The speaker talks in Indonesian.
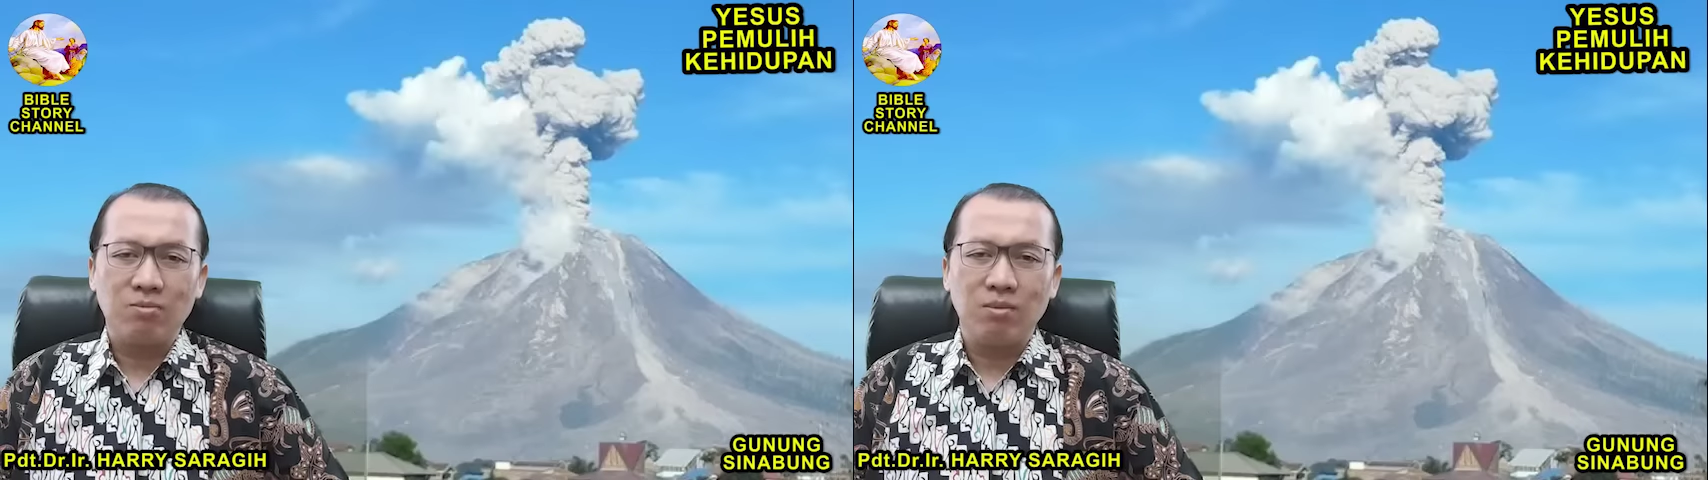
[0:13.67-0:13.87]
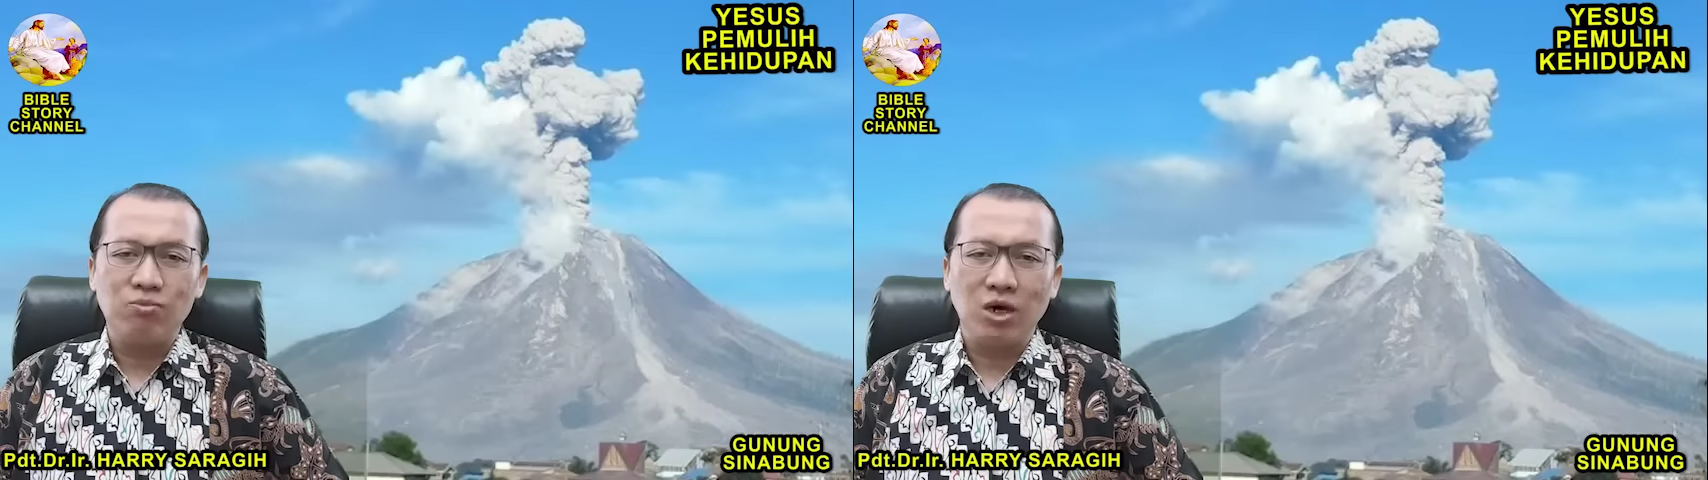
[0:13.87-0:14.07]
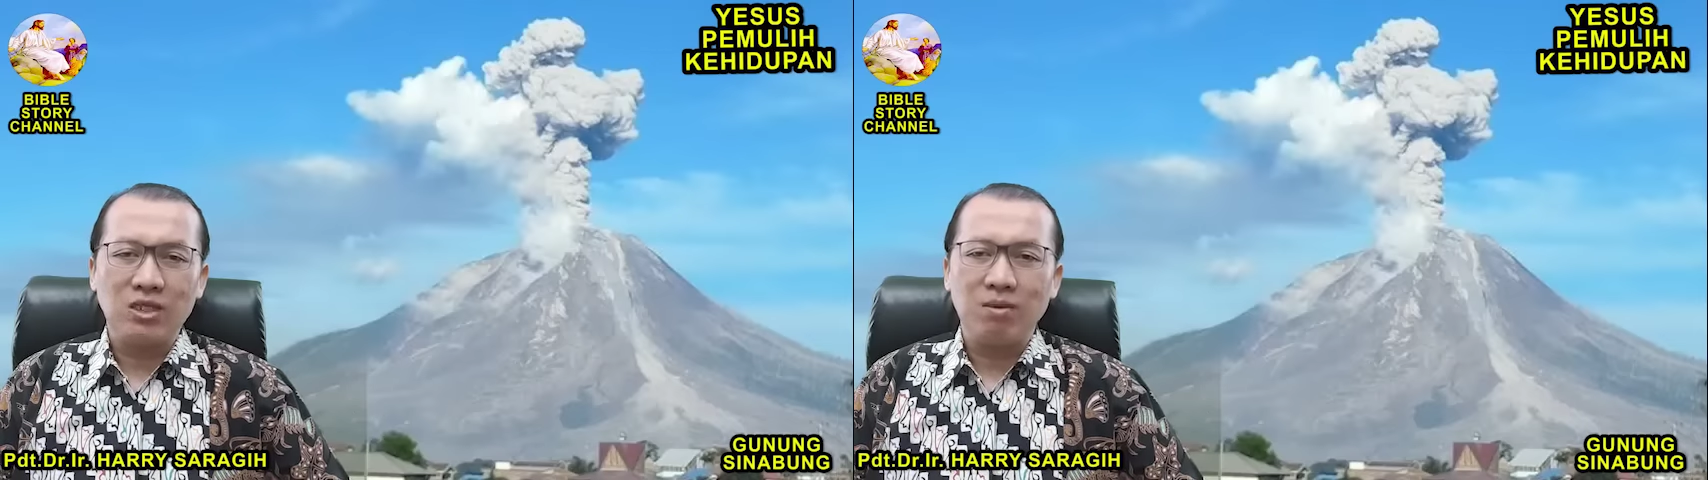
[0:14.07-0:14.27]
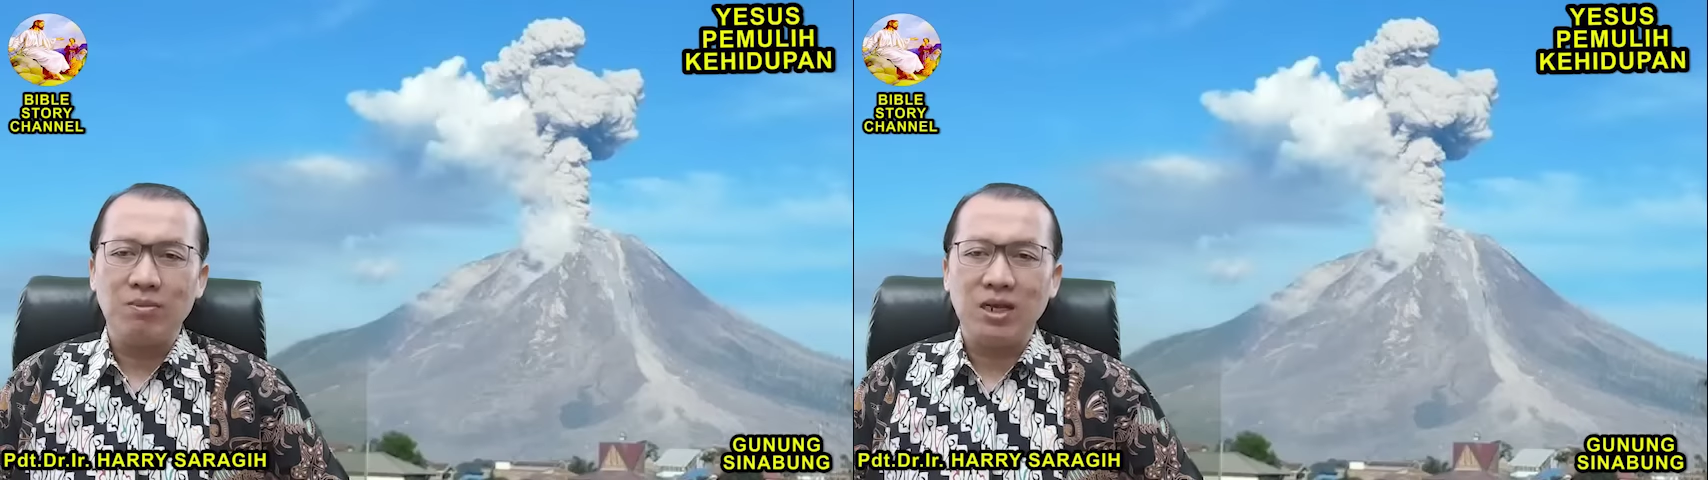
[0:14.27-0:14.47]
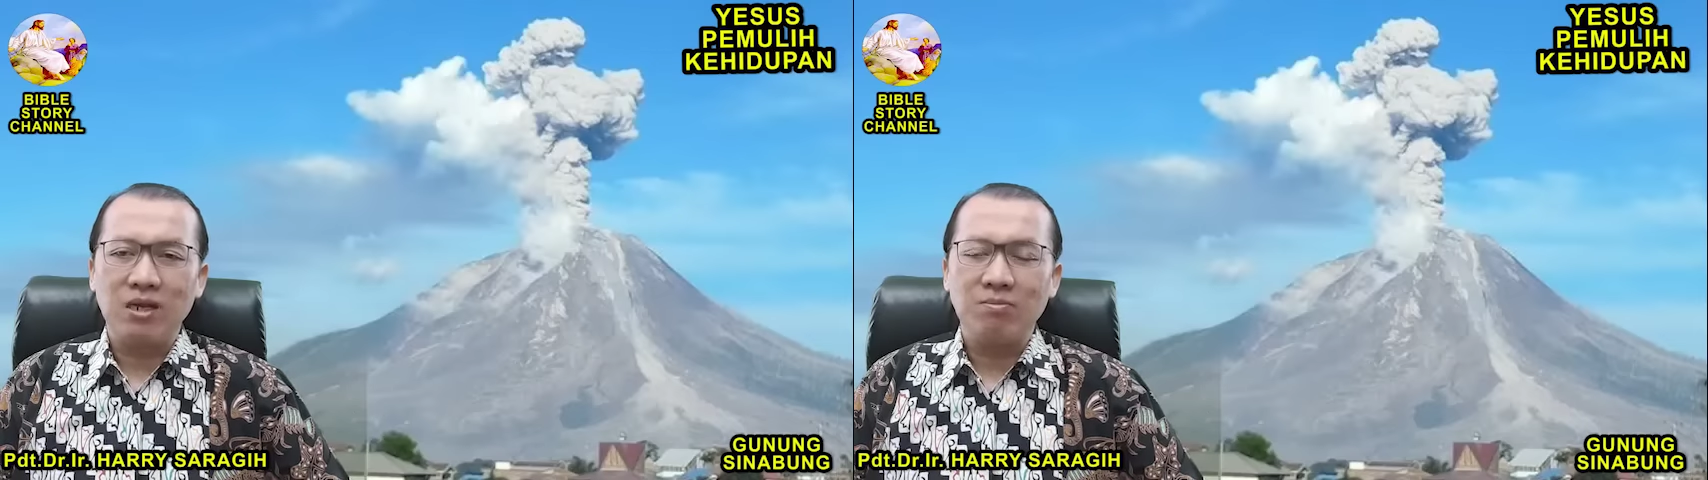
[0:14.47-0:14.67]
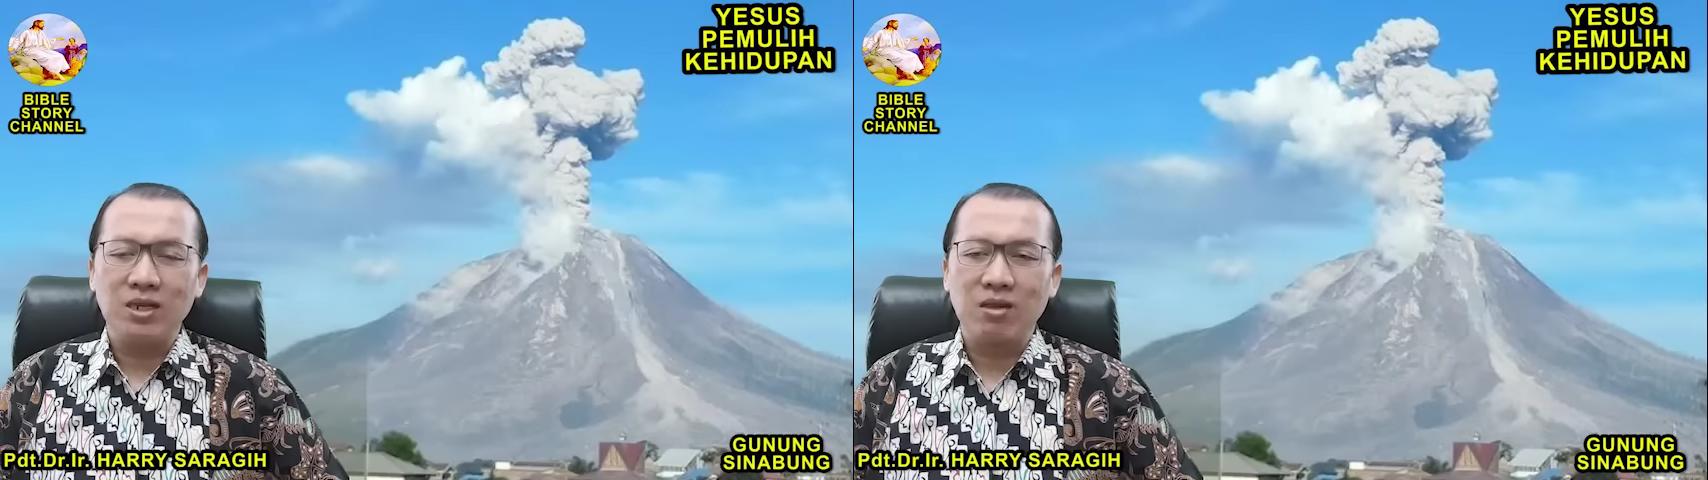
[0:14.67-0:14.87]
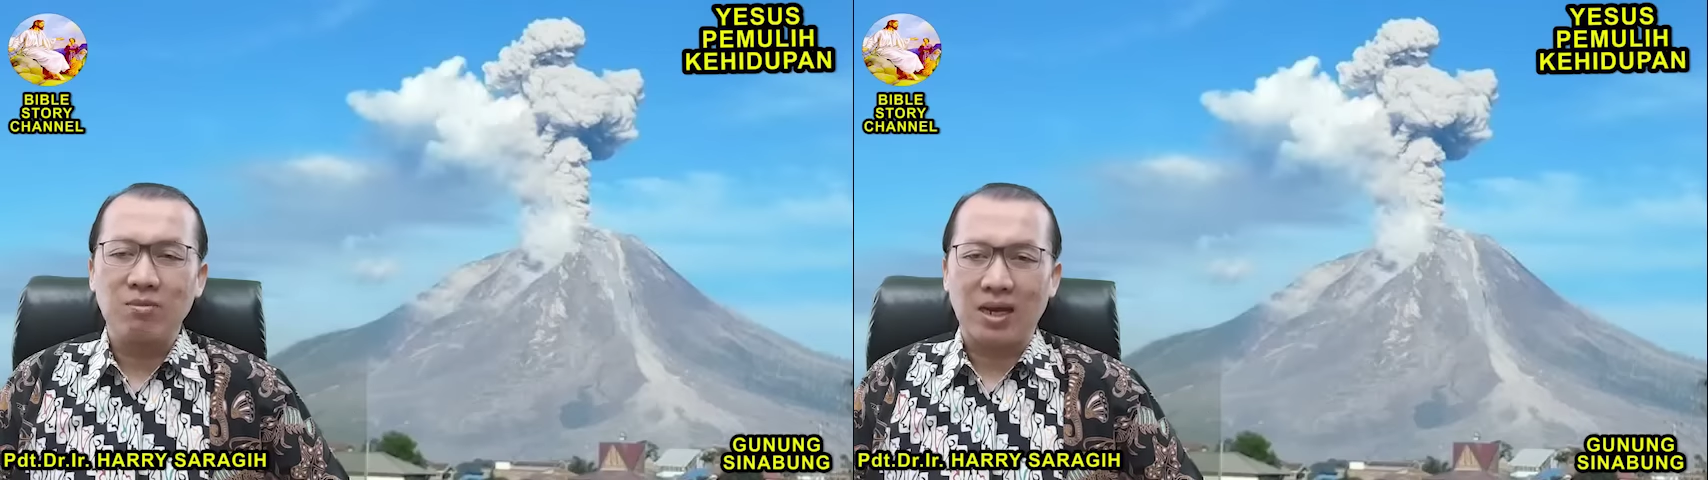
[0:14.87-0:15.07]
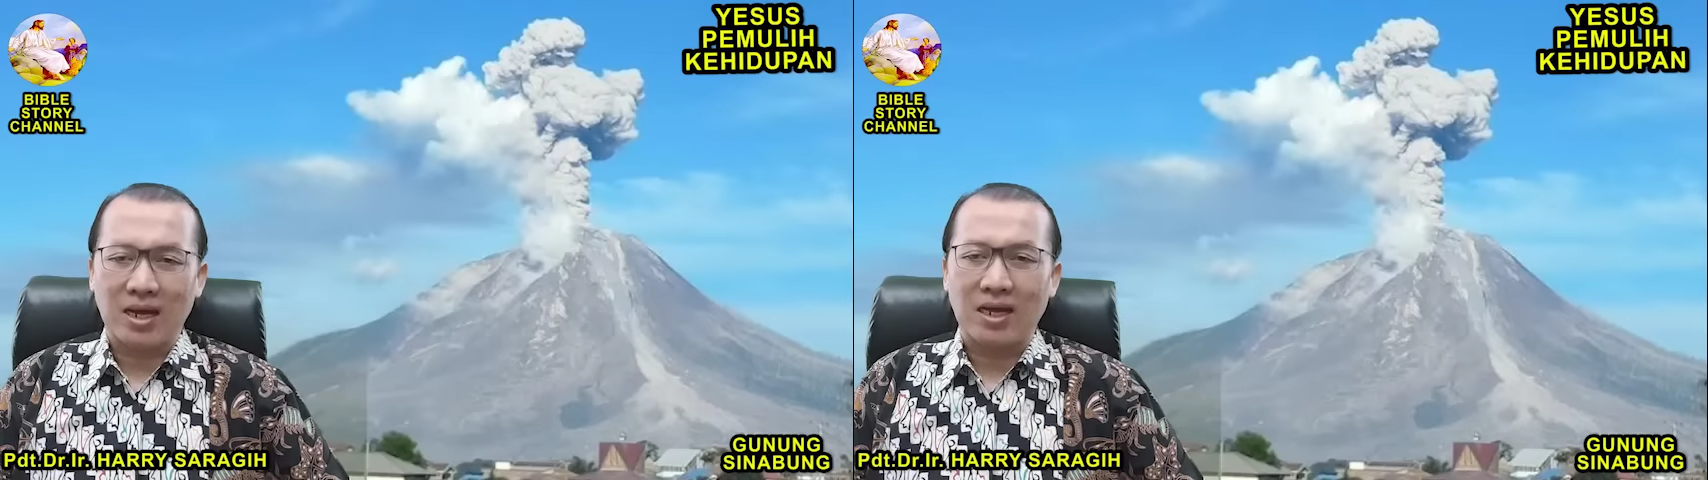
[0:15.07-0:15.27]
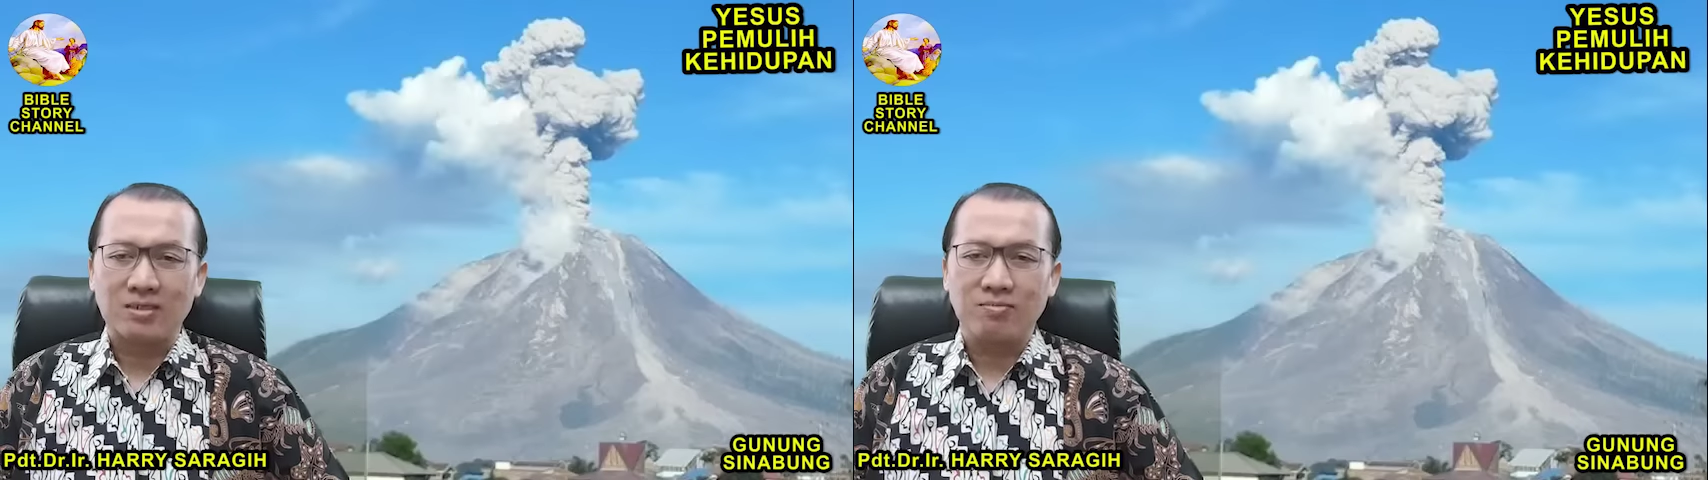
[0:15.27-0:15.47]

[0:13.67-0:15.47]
membuatnya benar-benar melarat.